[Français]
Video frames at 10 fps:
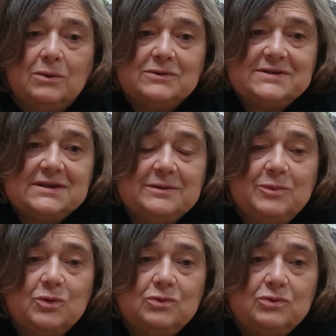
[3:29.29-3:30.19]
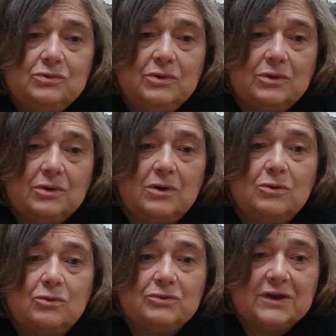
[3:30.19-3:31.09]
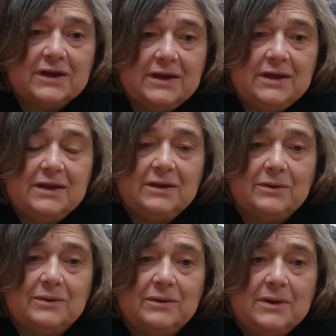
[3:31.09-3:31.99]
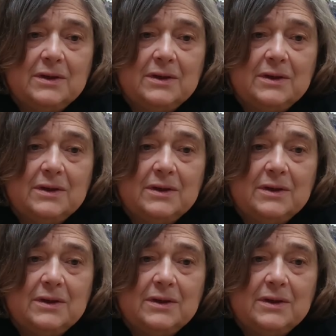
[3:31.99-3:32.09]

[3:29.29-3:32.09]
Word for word: On s'est beaucoup euh, rencontrés euh,